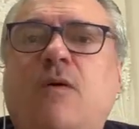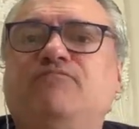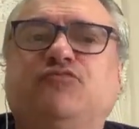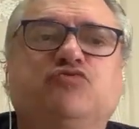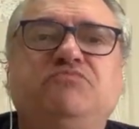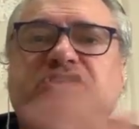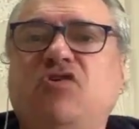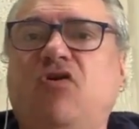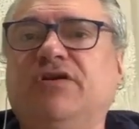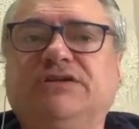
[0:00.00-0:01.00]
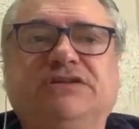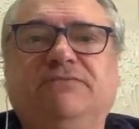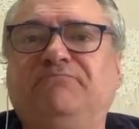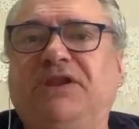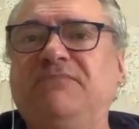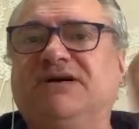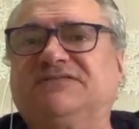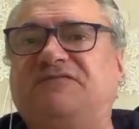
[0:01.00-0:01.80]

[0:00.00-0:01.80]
cuántos millones y primas